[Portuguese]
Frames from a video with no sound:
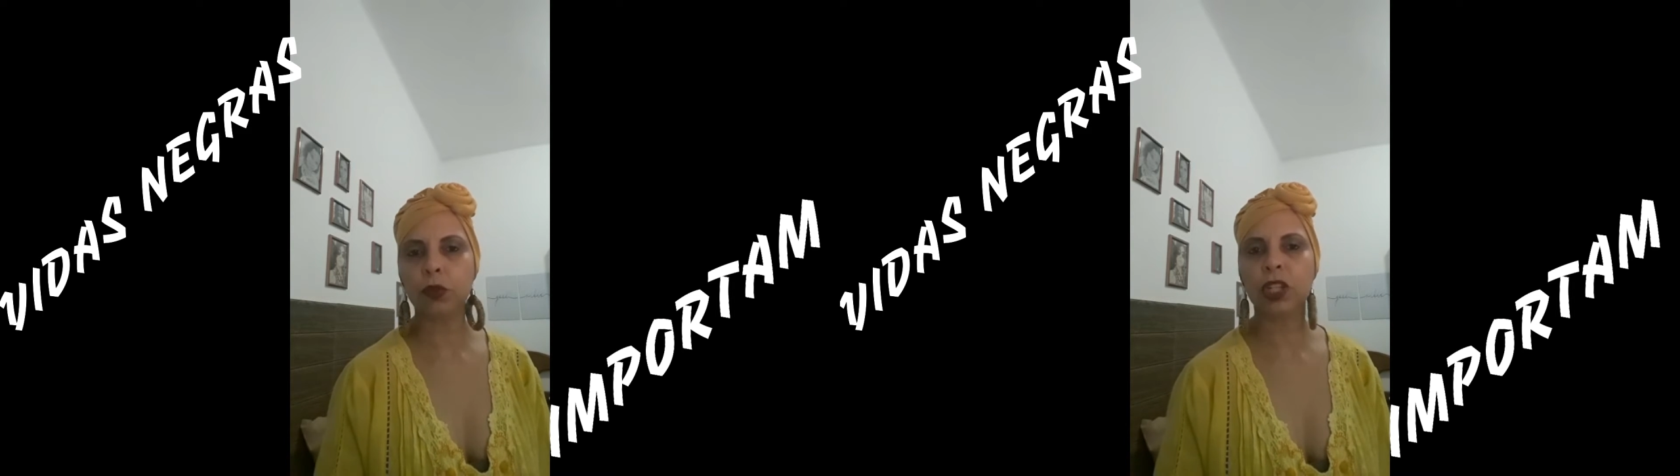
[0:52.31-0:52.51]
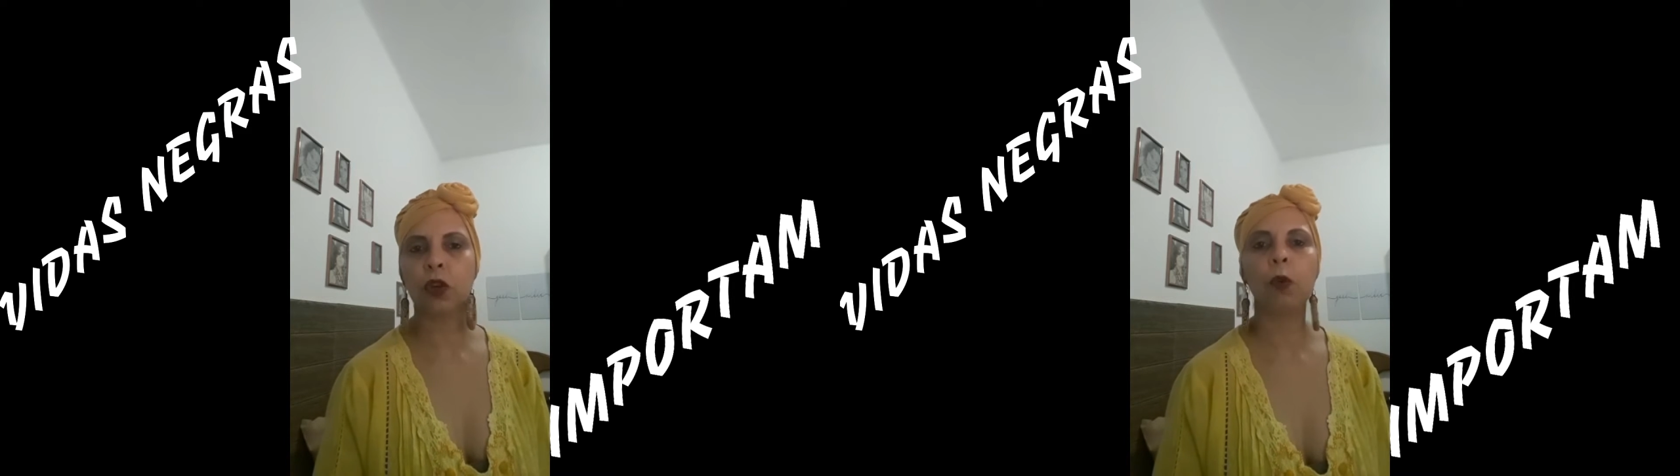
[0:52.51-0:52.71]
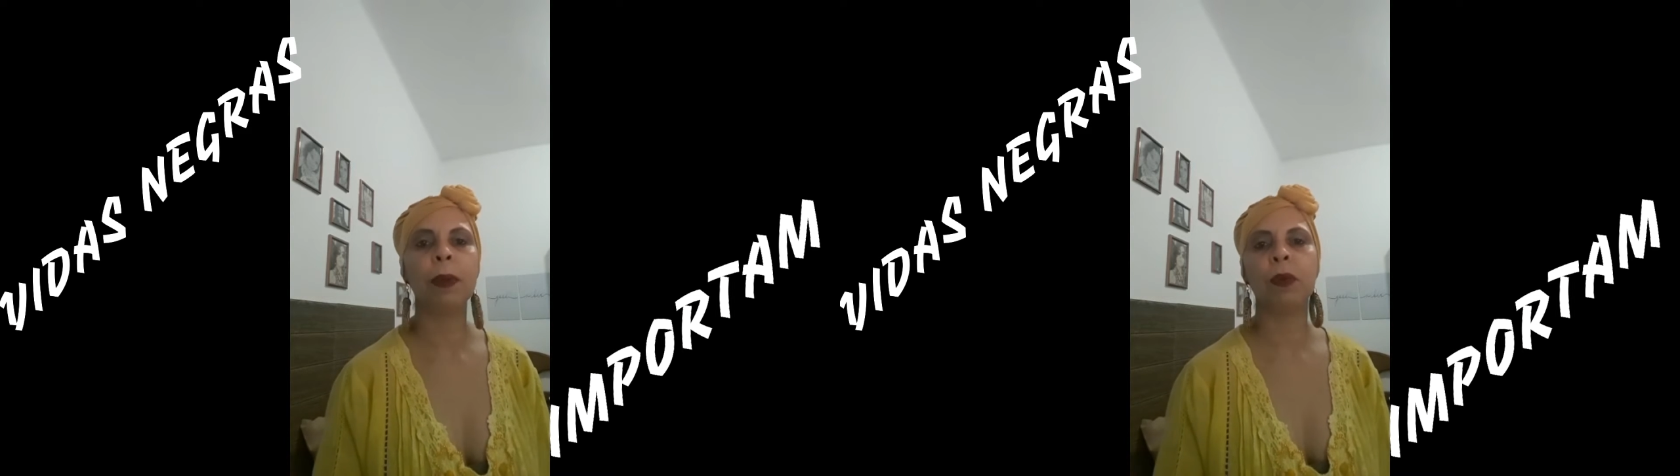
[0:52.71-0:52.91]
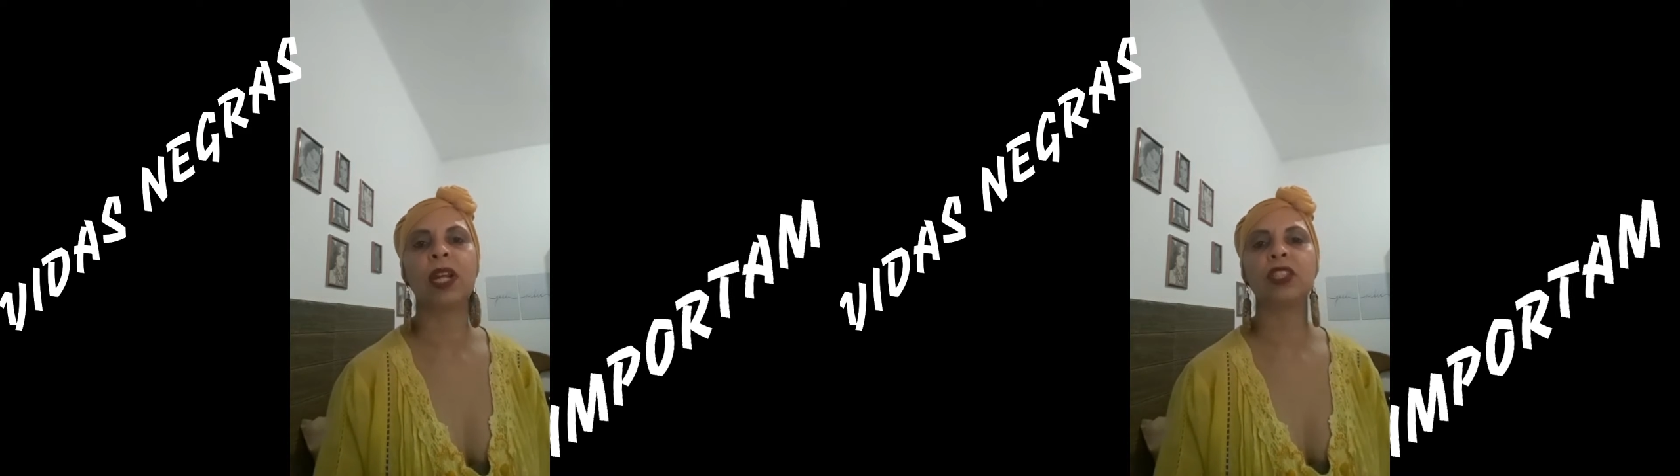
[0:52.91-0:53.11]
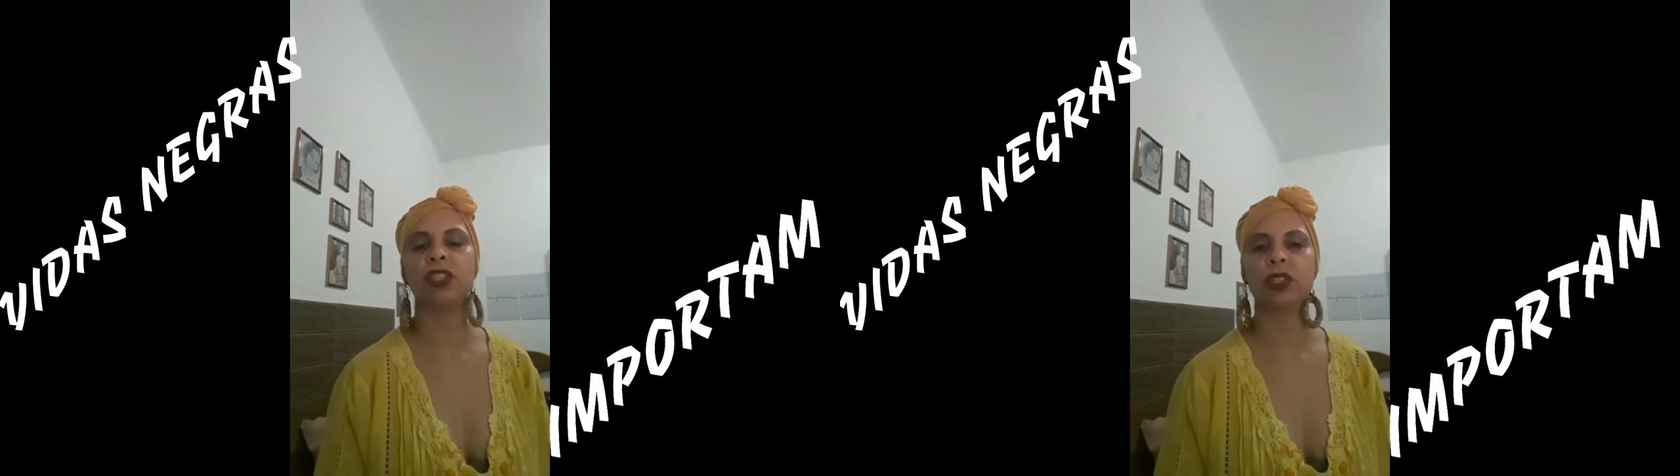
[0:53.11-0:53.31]
do que
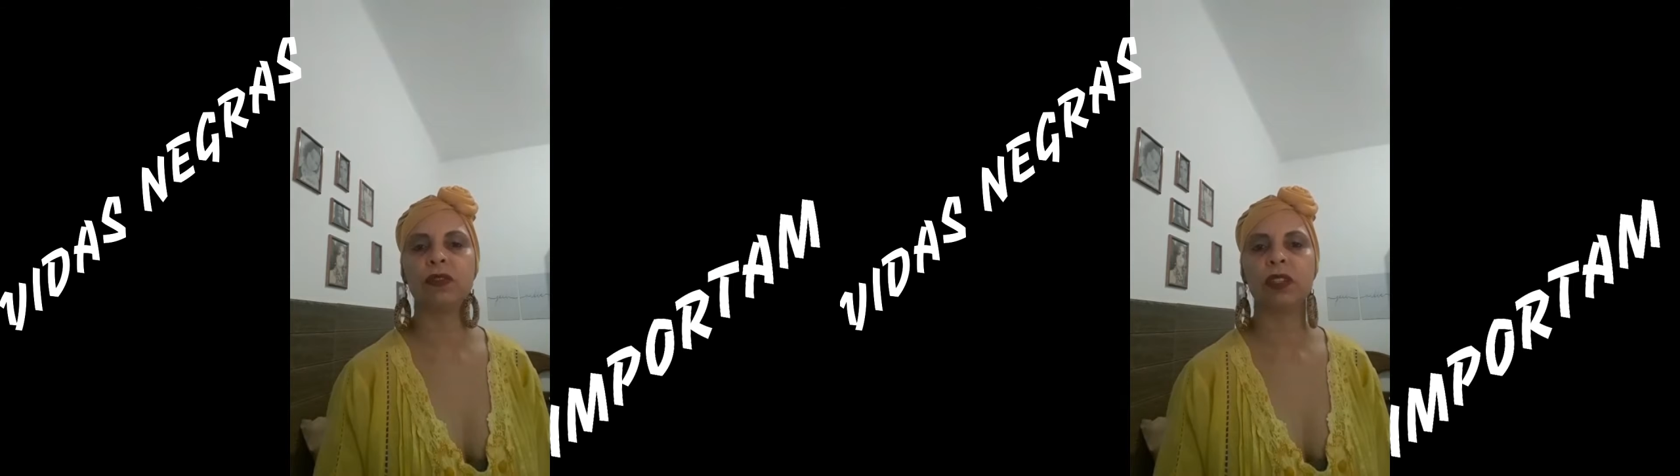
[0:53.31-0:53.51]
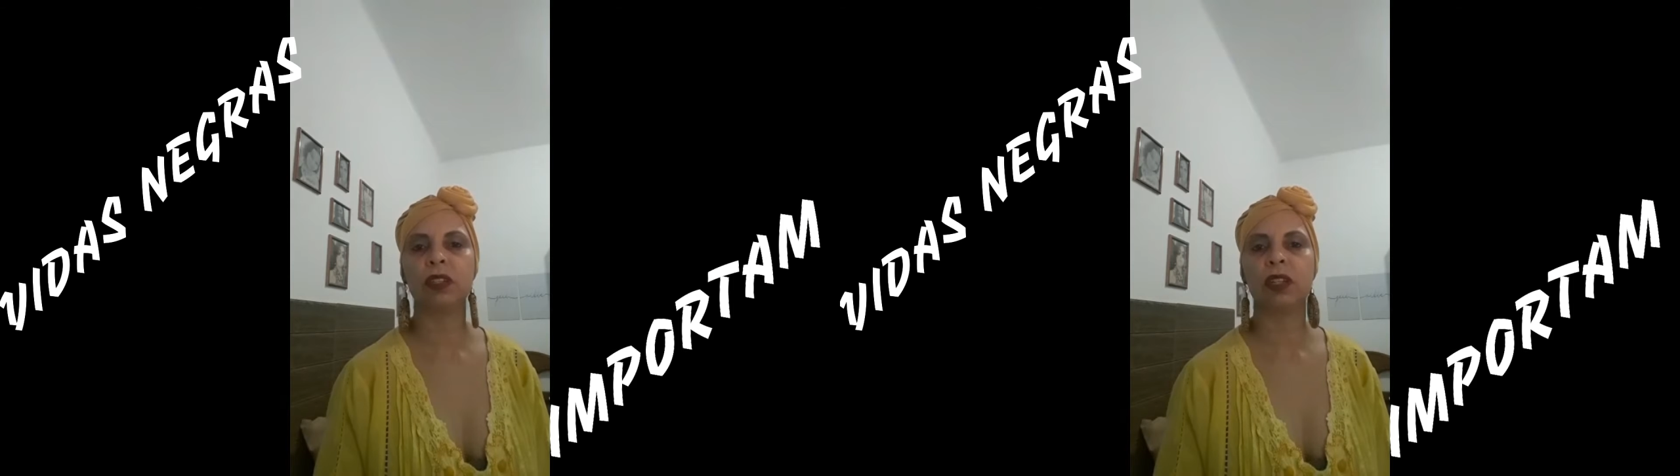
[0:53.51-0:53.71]
comemorativa.